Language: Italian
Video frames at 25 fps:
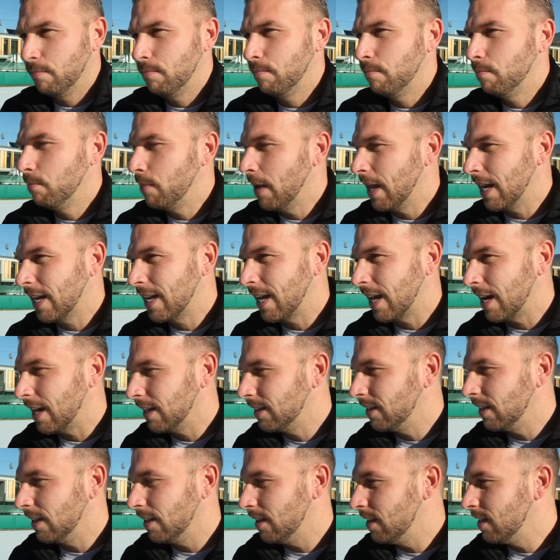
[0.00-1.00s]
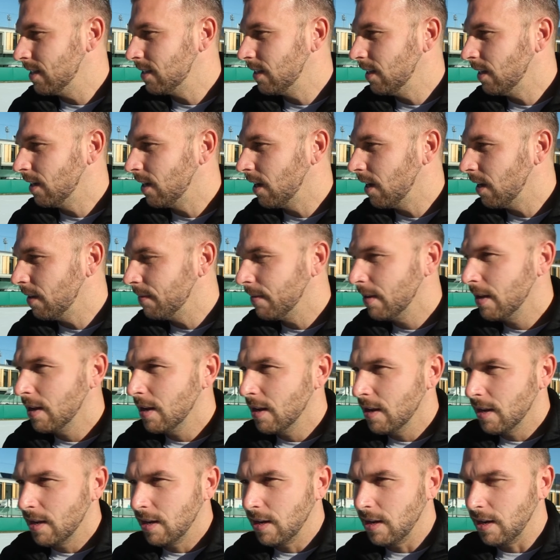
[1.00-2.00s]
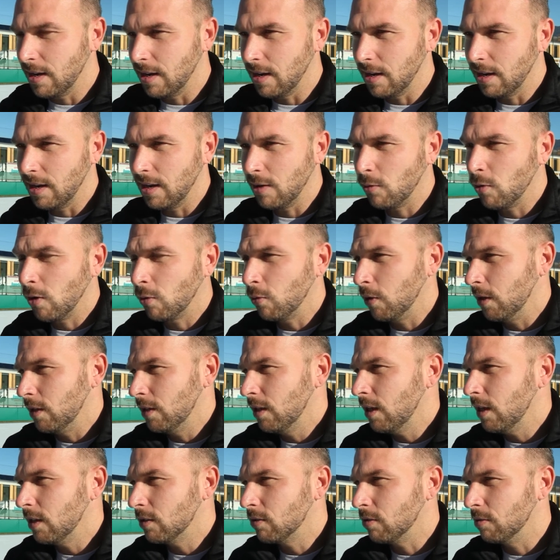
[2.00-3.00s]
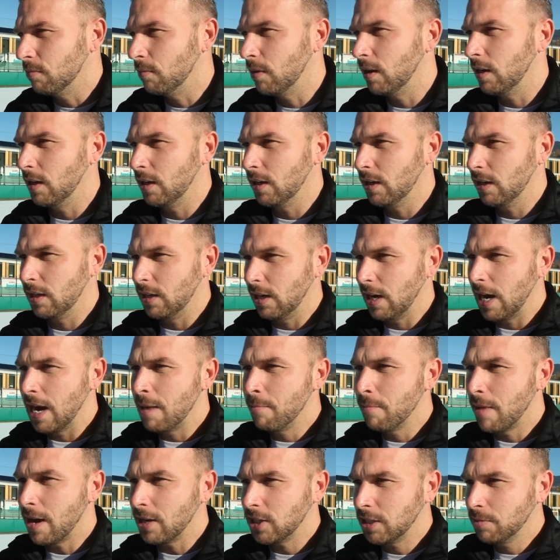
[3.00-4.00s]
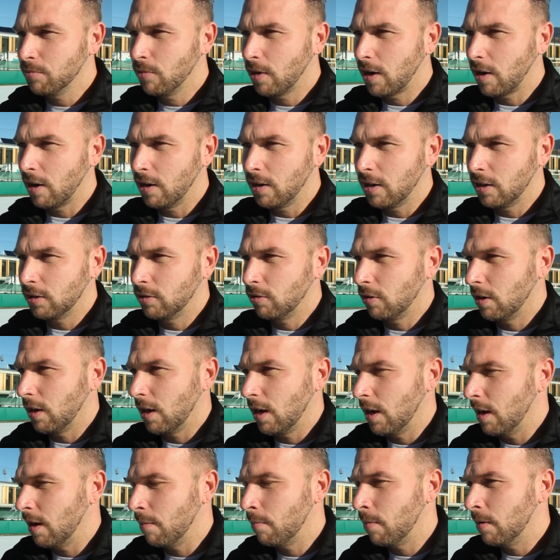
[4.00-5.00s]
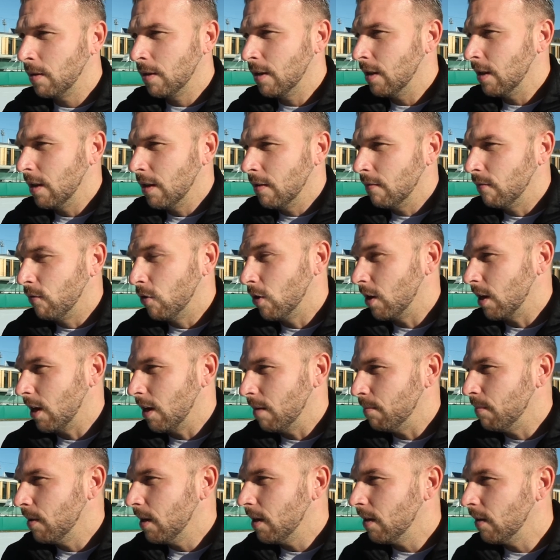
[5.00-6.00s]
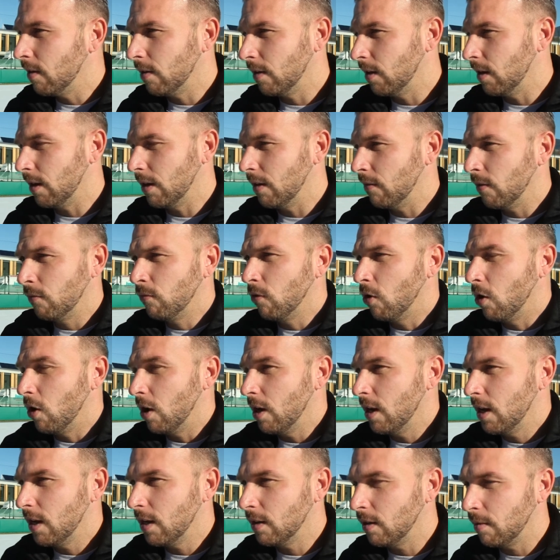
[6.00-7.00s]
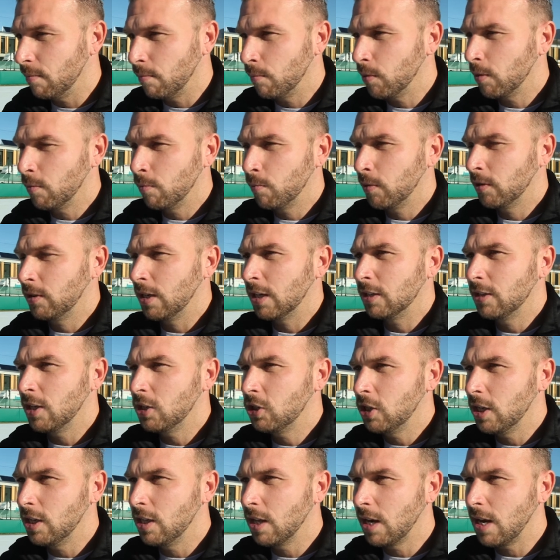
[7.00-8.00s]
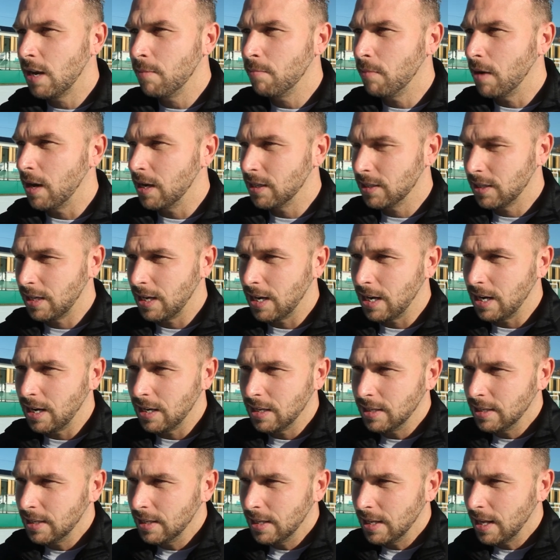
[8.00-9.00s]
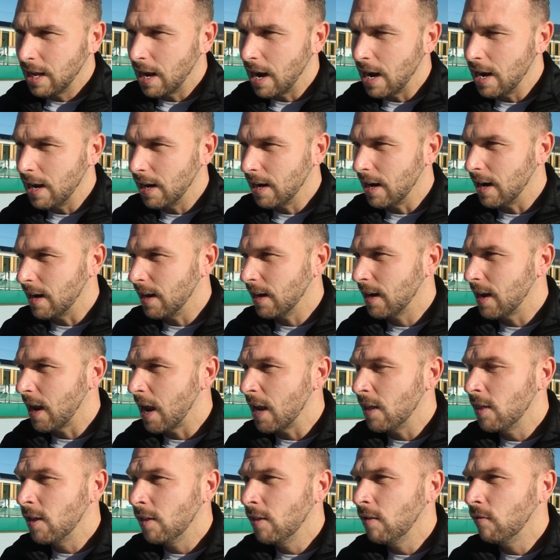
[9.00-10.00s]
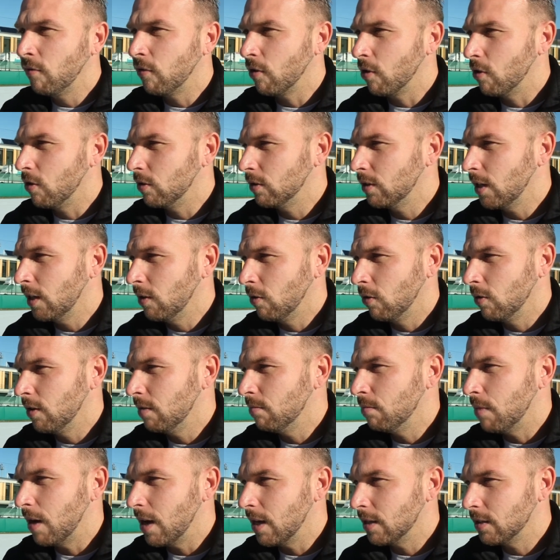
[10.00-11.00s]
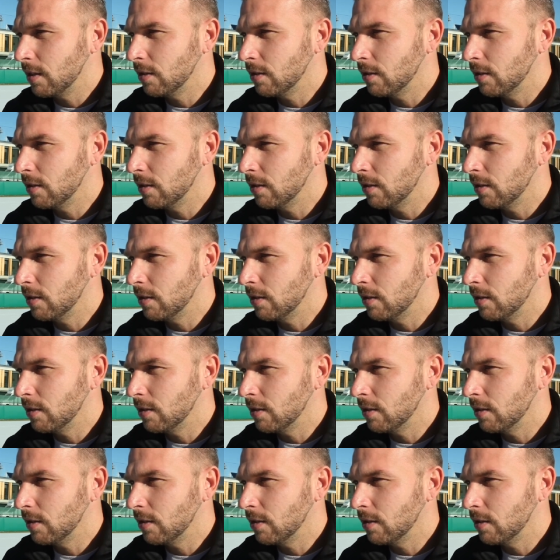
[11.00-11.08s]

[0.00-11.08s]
per caratteristiche, eh, quindi insomma, è il massimo che l'allenatore vorrebbe e eh, vuole poter decidere in base a, alla gara che hai di fronte e non in base